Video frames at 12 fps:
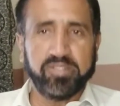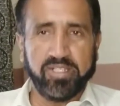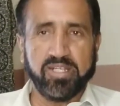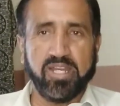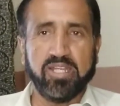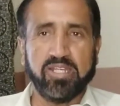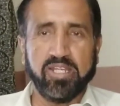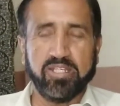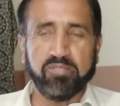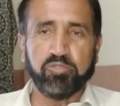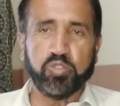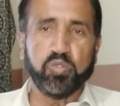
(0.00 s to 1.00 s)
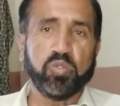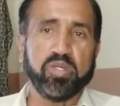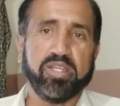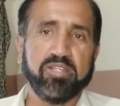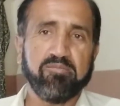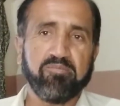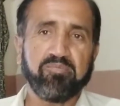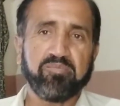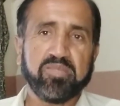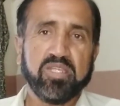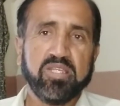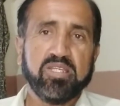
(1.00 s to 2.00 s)
ये गाइडलाइन अब शुरू करें
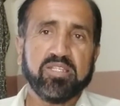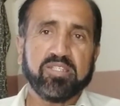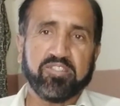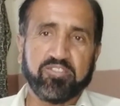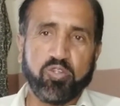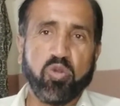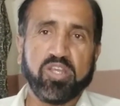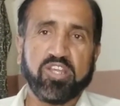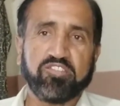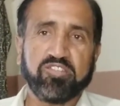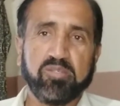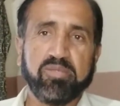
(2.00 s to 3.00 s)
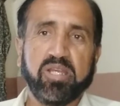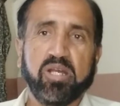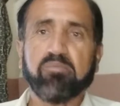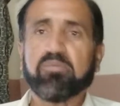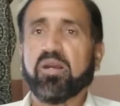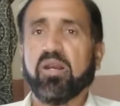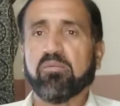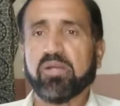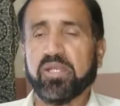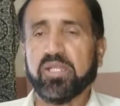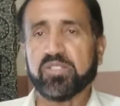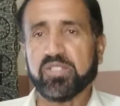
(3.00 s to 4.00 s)
कि स्टॉक एक्सचेंज में आप काम
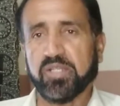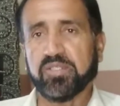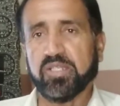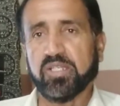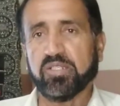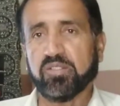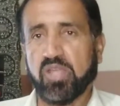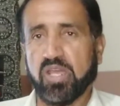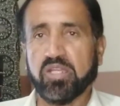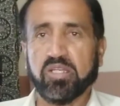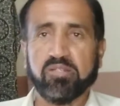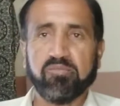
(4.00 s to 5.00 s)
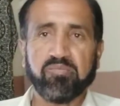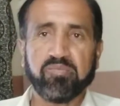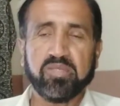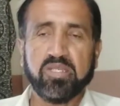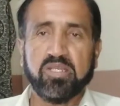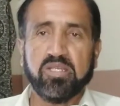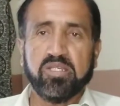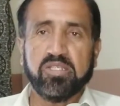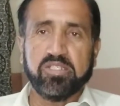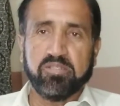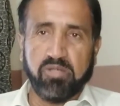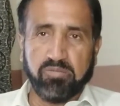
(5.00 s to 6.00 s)
करना चाहते हैं जाहिर है
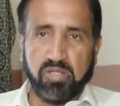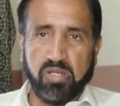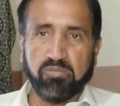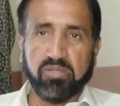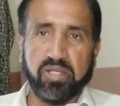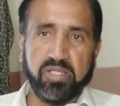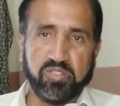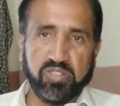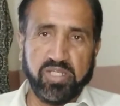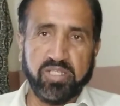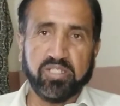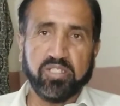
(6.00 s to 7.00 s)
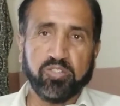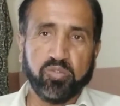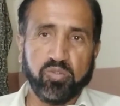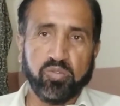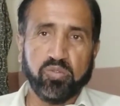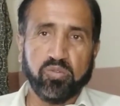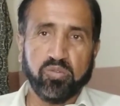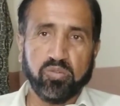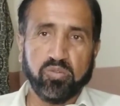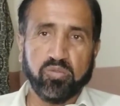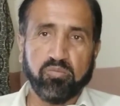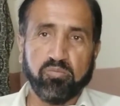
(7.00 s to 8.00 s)
जब आप काम करना चाहेंगे तो
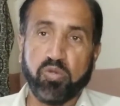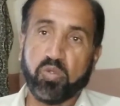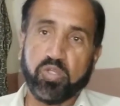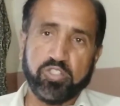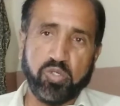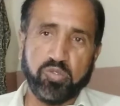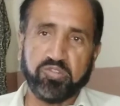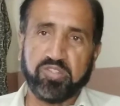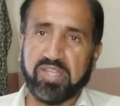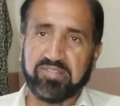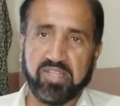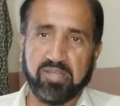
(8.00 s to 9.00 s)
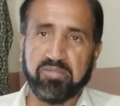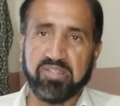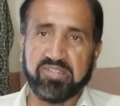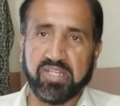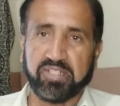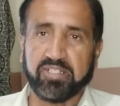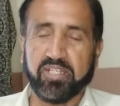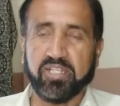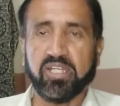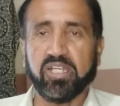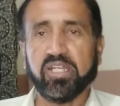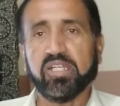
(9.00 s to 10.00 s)
ब्रोकेज हाउस कैसे आपने सेलेक्ट
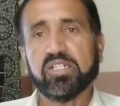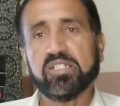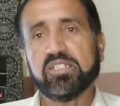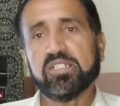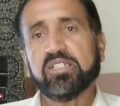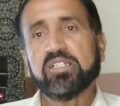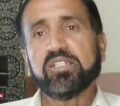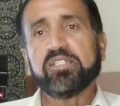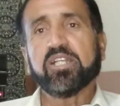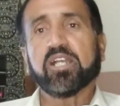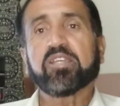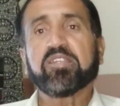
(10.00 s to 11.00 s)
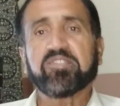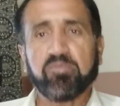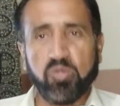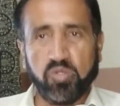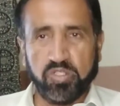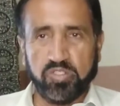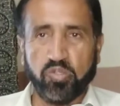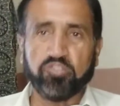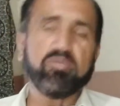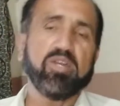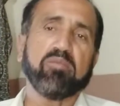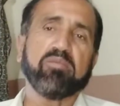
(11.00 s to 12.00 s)
करना है या किस ब्रोकेज
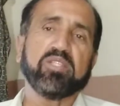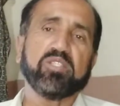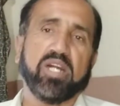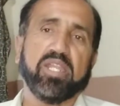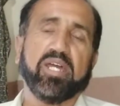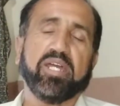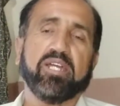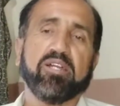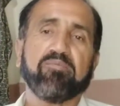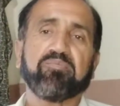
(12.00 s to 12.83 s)
हाउस में आपने जाना है